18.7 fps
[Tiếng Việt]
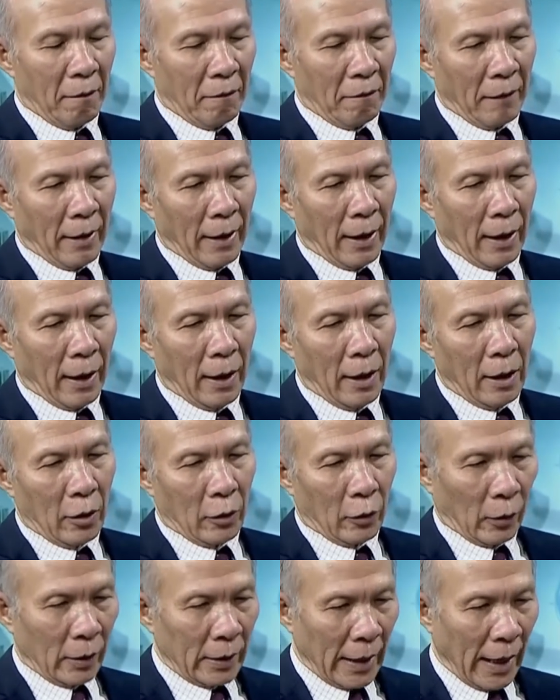Và
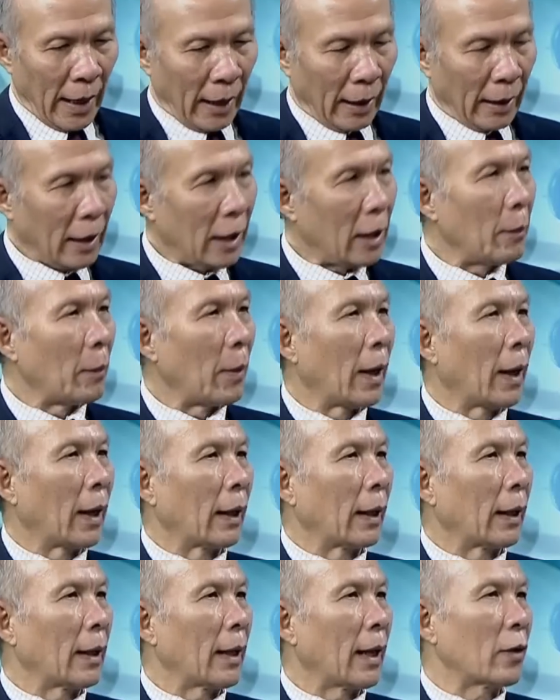rõ ràng khi
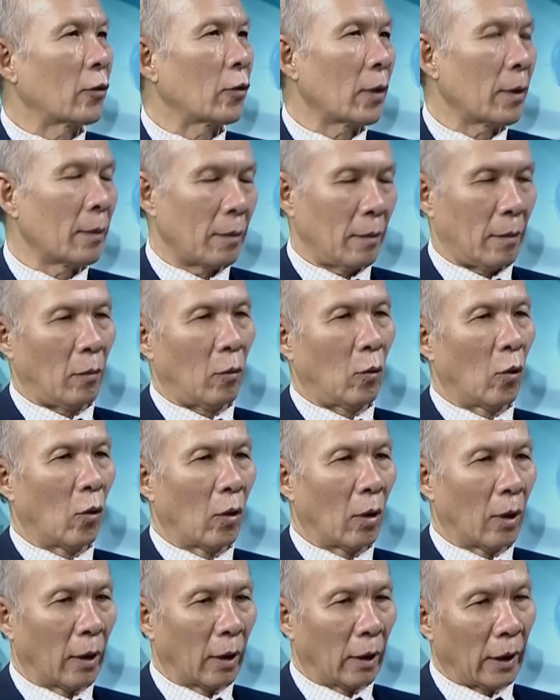mà cái lãi suất
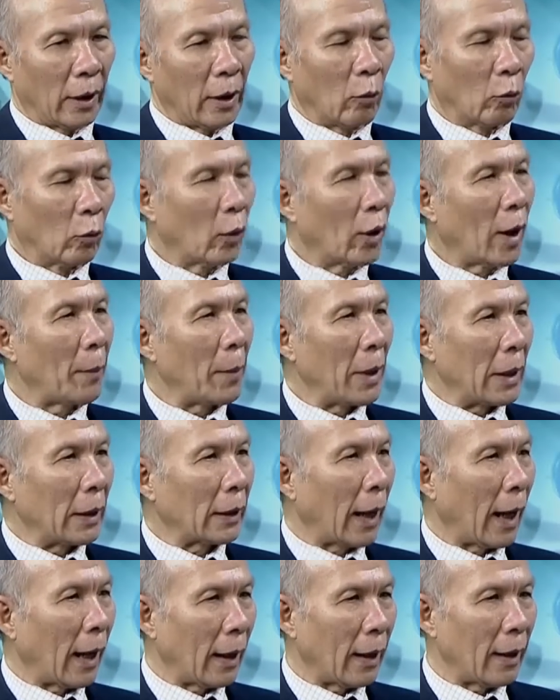của cái đồng đô la Mỹ
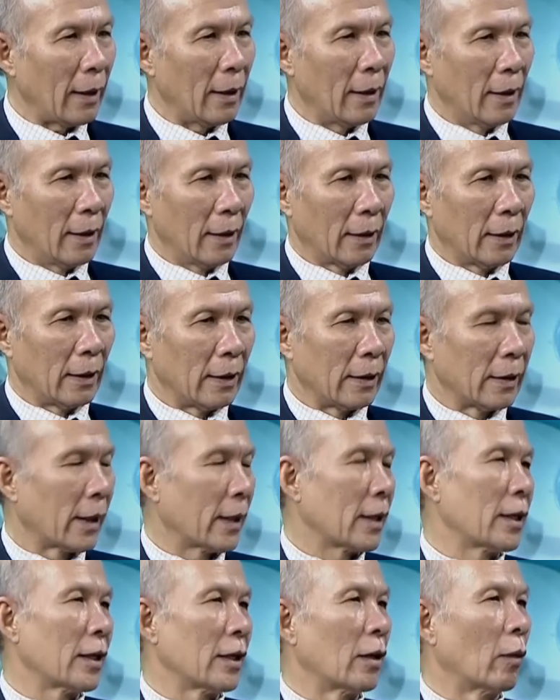tăng ấy thì giá
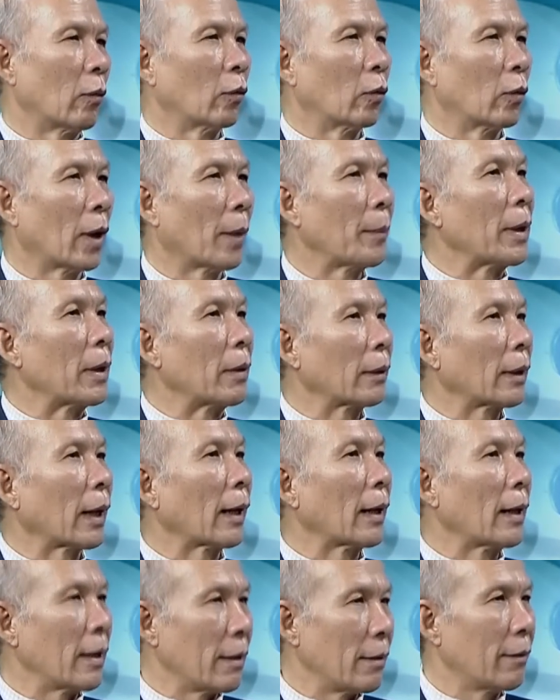trị đồng đô la Mỹ nó
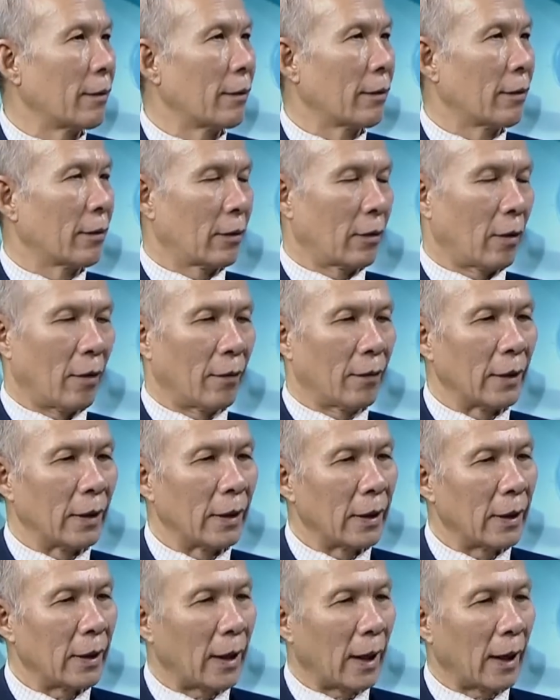tăng lên so
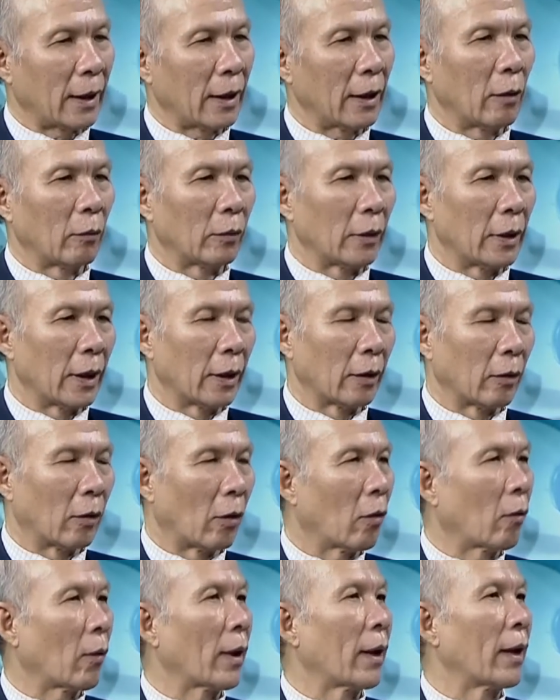với các cái đồng tiền
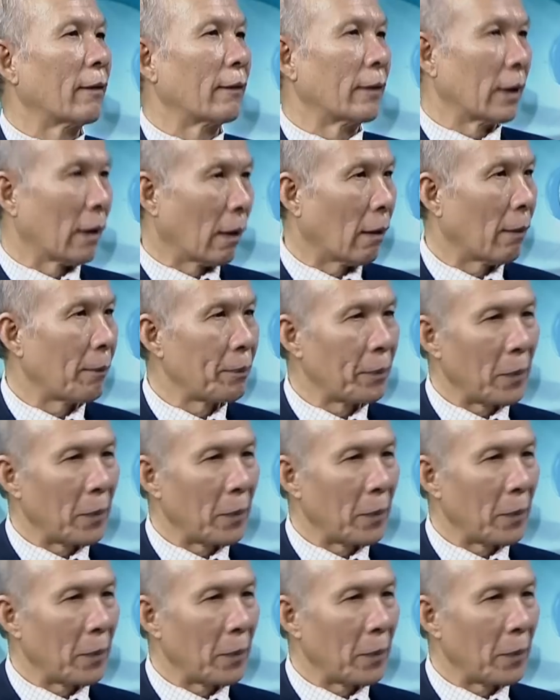có quan hệ với nó.